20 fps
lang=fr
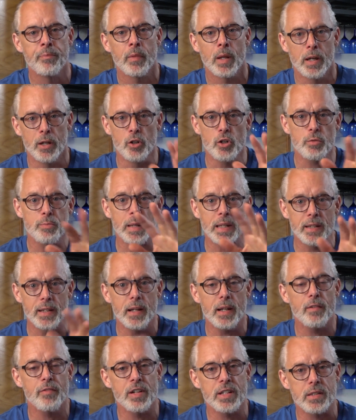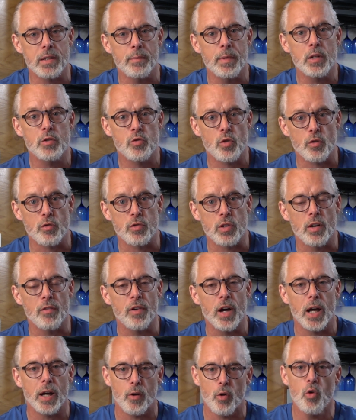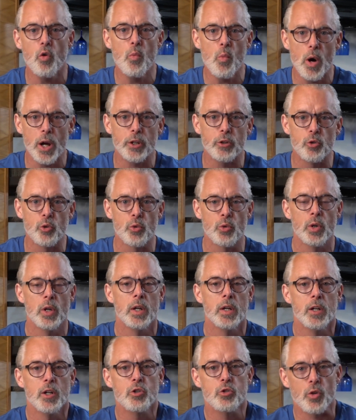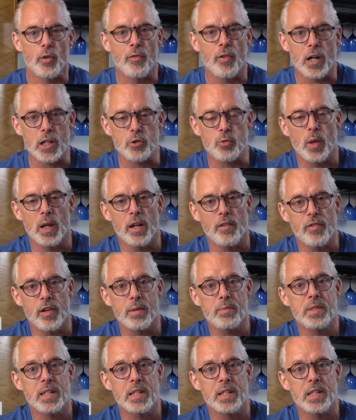Et là, maintenant, la fin de semaine, je vais vous en faire au moins deux sur François Laferme.